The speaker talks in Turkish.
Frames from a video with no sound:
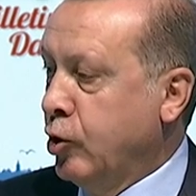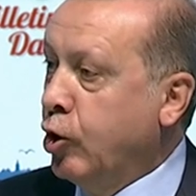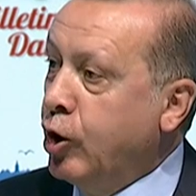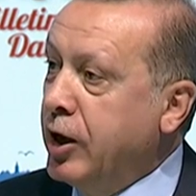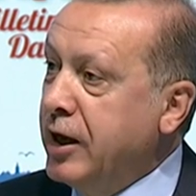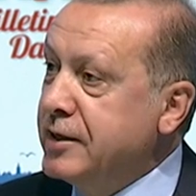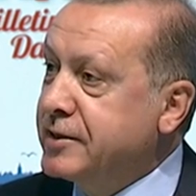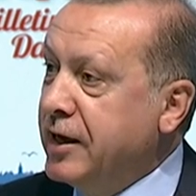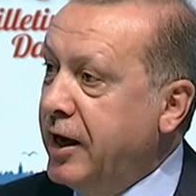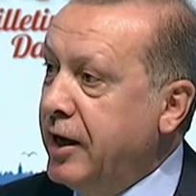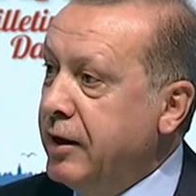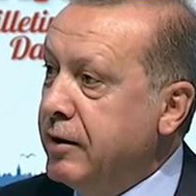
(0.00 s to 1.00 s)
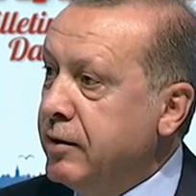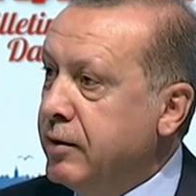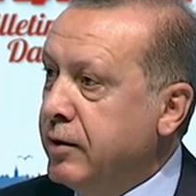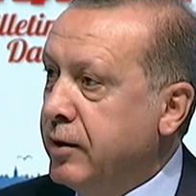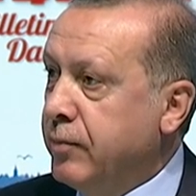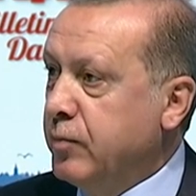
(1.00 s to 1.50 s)
Öyleyse
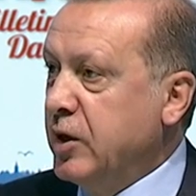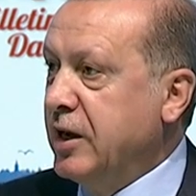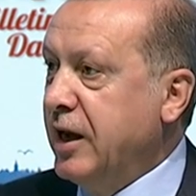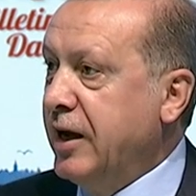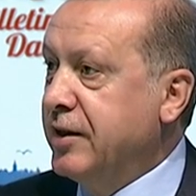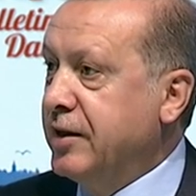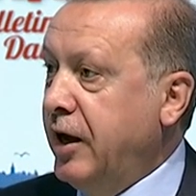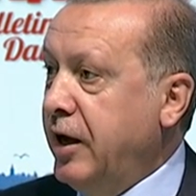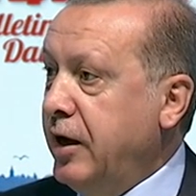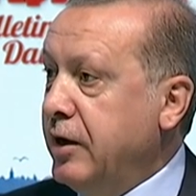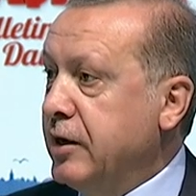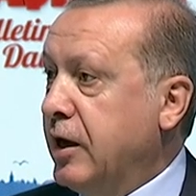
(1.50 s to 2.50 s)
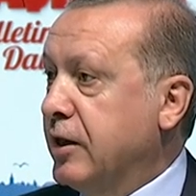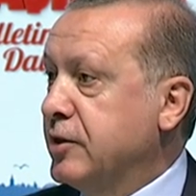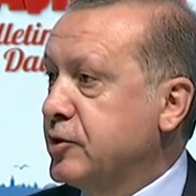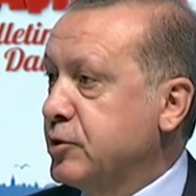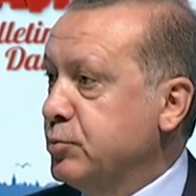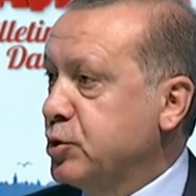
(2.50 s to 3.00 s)
bir yerde
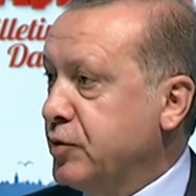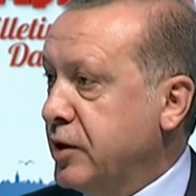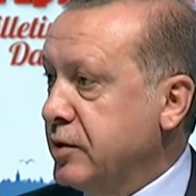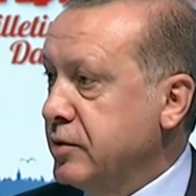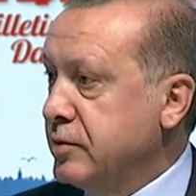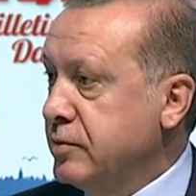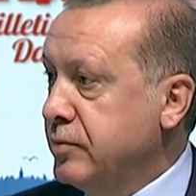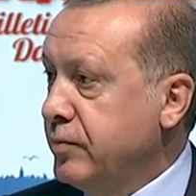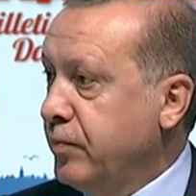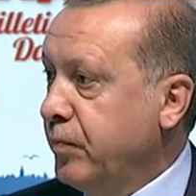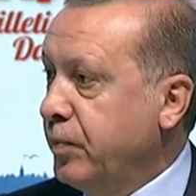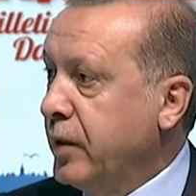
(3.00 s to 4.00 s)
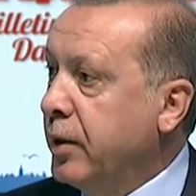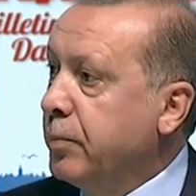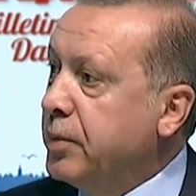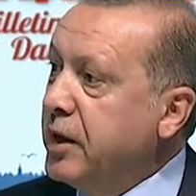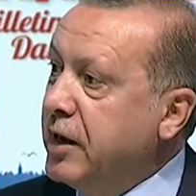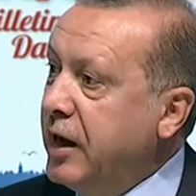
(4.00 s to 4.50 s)
yanlışımız var.
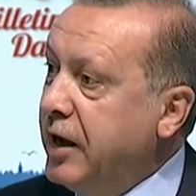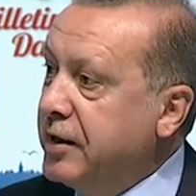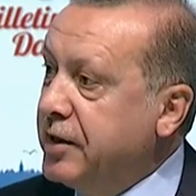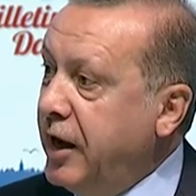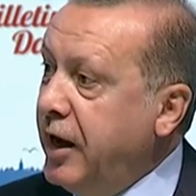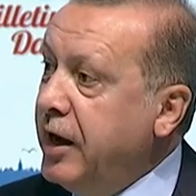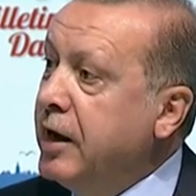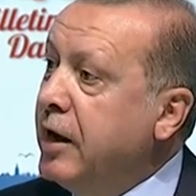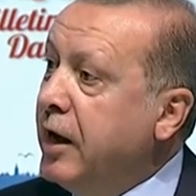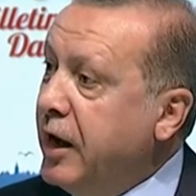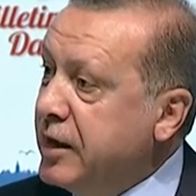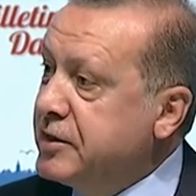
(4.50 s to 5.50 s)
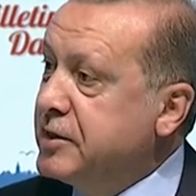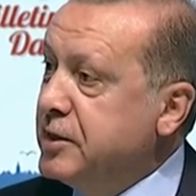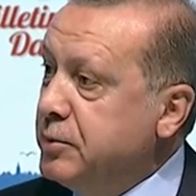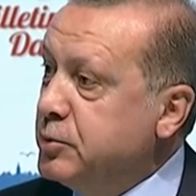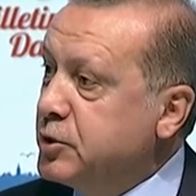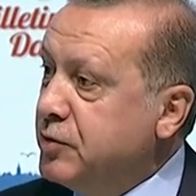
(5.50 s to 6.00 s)
Bir yerde
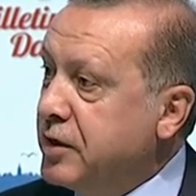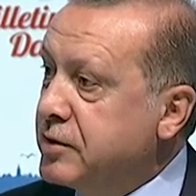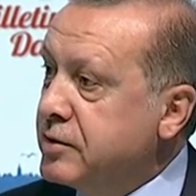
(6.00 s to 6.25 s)
eksiğimiz var.